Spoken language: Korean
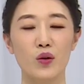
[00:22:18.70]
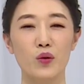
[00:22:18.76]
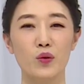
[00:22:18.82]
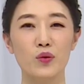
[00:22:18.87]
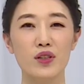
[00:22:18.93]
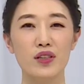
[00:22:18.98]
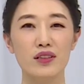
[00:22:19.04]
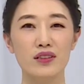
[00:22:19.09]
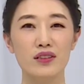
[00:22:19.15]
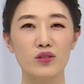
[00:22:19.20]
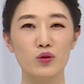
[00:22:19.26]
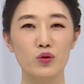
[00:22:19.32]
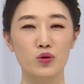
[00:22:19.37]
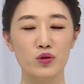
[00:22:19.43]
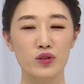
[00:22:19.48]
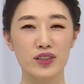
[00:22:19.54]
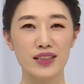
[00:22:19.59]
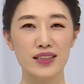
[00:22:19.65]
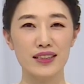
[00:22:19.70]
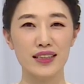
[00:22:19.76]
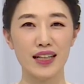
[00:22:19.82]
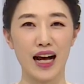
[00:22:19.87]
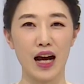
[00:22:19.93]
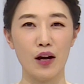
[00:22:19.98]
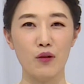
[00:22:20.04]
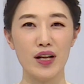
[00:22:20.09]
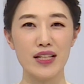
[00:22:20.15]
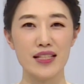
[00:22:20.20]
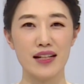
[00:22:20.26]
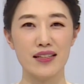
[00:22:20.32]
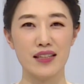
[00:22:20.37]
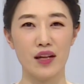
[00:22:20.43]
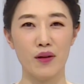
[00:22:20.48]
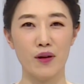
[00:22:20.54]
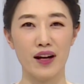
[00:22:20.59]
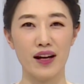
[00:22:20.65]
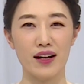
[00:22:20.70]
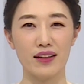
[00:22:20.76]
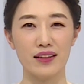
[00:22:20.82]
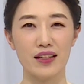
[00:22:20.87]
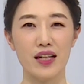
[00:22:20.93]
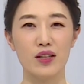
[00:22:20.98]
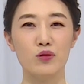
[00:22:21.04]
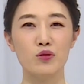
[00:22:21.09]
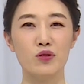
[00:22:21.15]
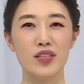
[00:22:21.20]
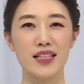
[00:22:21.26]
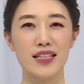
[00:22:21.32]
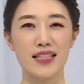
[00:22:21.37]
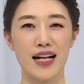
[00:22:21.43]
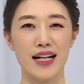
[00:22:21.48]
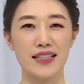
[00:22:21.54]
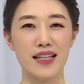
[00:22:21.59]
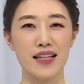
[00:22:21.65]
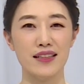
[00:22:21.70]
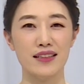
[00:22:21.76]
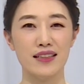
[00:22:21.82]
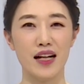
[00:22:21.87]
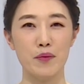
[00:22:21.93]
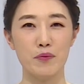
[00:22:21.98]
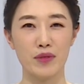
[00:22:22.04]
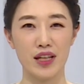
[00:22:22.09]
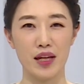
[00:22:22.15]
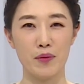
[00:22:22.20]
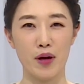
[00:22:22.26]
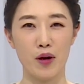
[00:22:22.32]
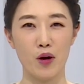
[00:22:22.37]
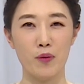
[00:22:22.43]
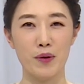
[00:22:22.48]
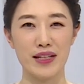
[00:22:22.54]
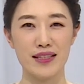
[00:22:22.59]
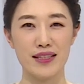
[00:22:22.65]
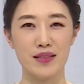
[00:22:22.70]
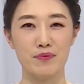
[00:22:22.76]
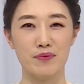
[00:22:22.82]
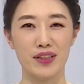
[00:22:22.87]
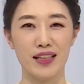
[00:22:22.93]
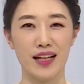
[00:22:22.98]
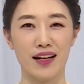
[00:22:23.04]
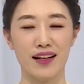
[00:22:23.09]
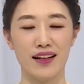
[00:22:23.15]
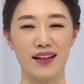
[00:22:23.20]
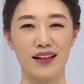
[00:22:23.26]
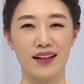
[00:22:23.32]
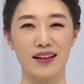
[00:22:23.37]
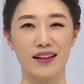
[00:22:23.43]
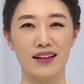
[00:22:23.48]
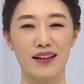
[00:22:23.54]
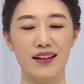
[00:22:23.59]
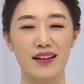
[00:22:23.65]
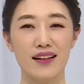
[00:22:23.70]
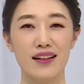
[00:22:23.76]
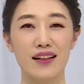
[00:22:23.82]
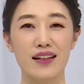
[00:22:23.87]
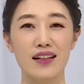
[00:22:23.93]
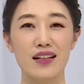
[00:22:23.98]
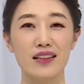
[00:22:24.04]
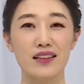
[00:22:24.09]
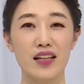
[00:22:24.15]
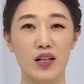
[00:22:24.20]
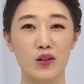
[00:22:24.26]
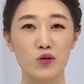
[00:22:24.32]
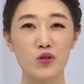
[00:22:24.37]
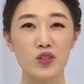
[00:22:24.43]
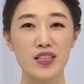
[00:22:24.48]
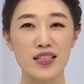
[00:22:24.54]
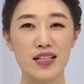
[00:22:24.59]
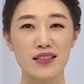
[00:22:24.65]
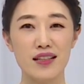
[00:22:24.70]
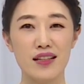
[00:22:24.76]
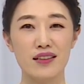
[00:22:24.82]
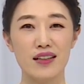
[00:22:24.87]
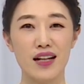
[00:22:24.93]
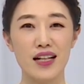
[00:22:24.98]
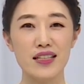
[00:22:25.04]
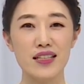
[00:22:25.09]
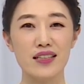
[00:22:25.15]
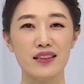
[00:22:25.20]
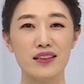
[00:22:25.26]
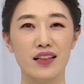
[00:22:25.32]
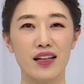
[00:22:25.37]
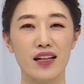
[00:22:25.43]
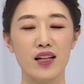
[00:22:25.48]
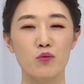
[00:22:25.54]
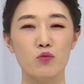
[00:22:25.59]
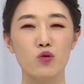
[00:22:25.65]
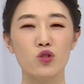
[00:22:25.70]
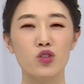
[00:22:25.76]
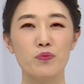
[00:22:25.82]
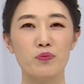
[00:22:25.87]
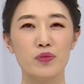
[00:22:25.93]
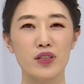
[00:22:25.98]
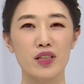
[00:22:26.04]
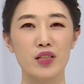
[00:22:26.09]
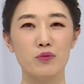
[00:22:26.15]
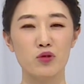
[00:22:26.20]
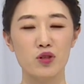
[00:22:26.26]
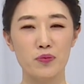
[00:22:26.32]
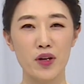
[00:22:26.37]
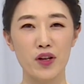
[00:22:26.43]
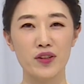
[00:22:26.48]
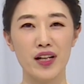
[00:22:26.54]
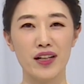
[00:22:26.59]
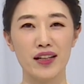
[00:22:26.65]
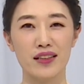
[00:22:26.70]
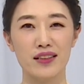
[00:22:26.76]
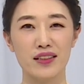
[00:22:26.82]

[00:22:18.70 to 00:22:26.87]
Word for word: 오늘은 둥근 강화 자세와 개구리 자세를 함께 배워봤습니다. 개구리 자세를 하실 때 무릎이 불편하게